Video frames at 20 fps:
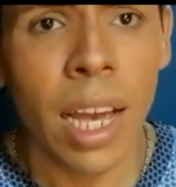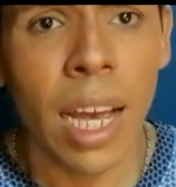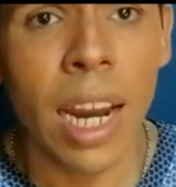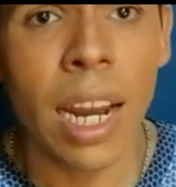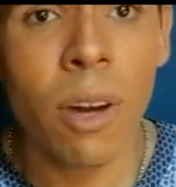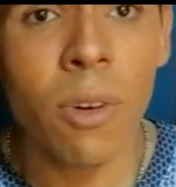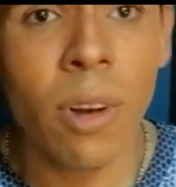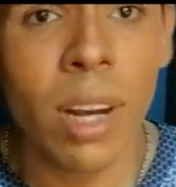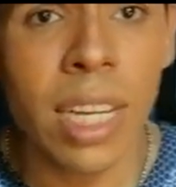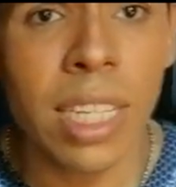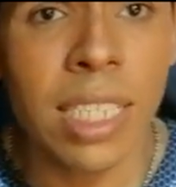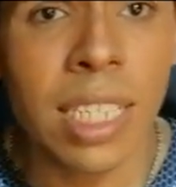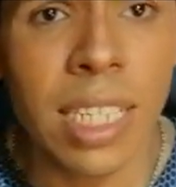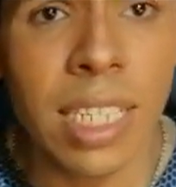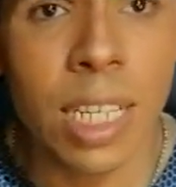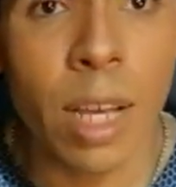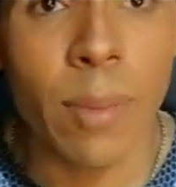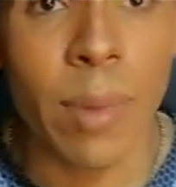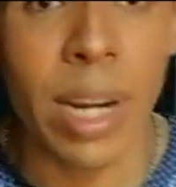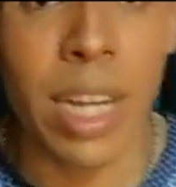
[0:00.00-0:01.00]
Creo que
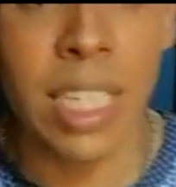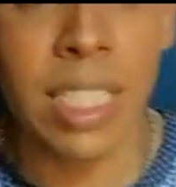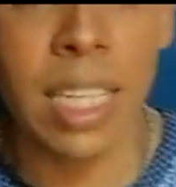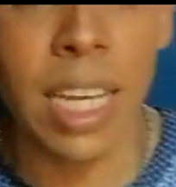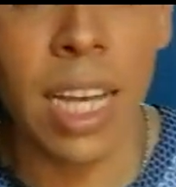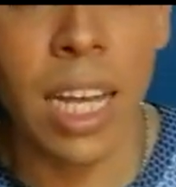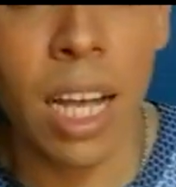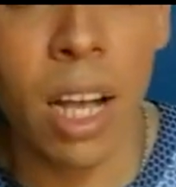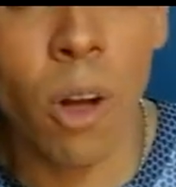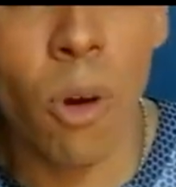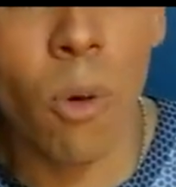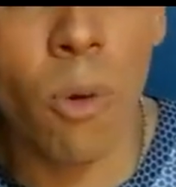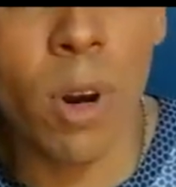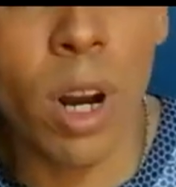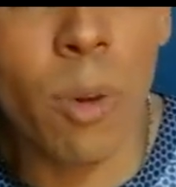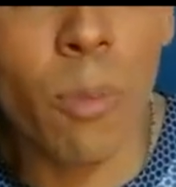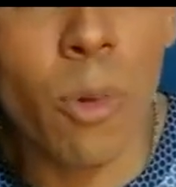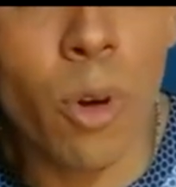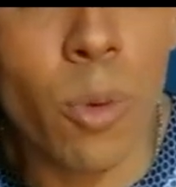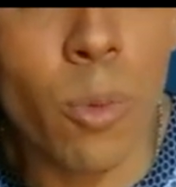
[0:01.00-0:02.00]
sí se merece
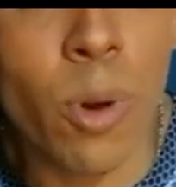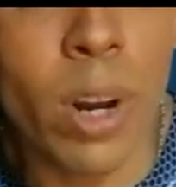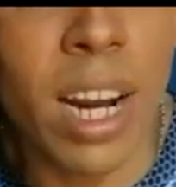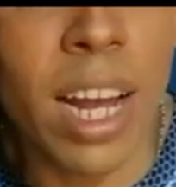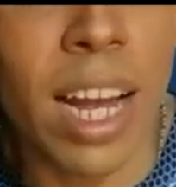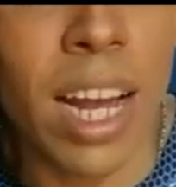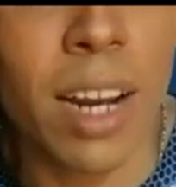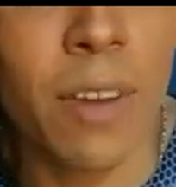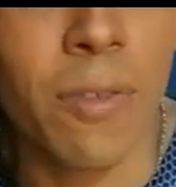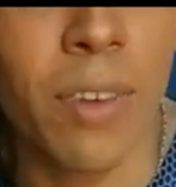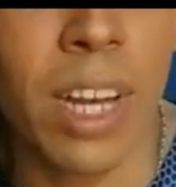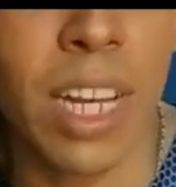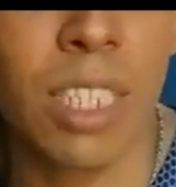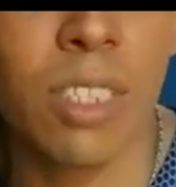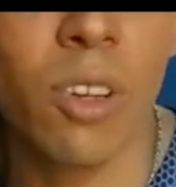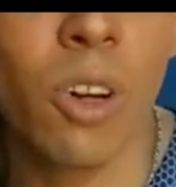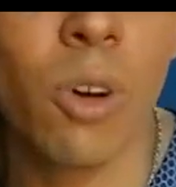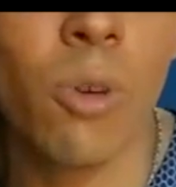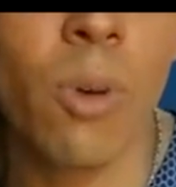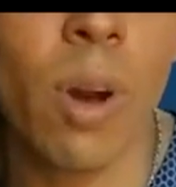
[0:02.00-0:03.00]
una muy buena
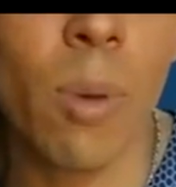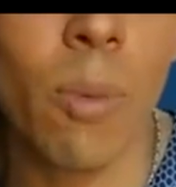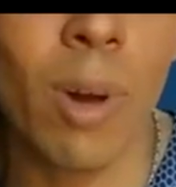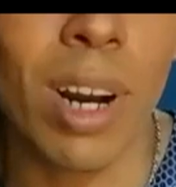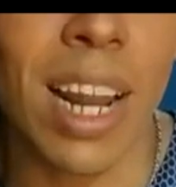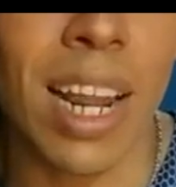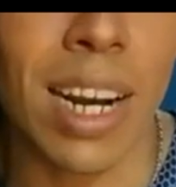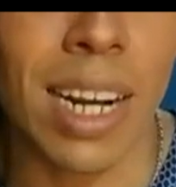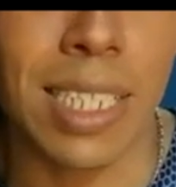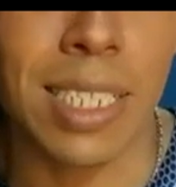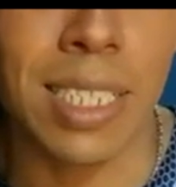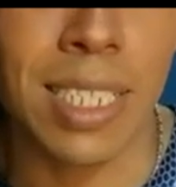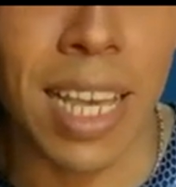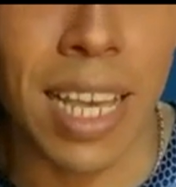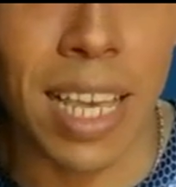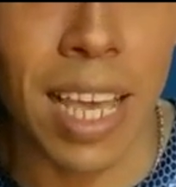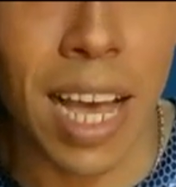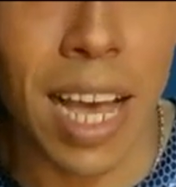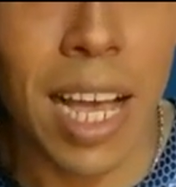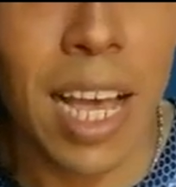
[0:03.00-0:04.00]
calificación, una buena
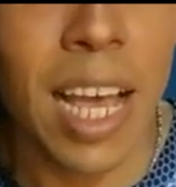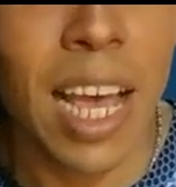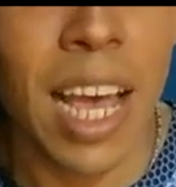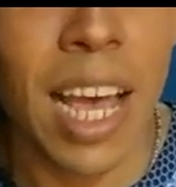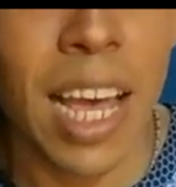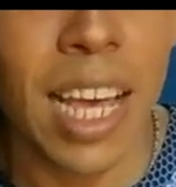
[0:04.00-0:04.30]
reseña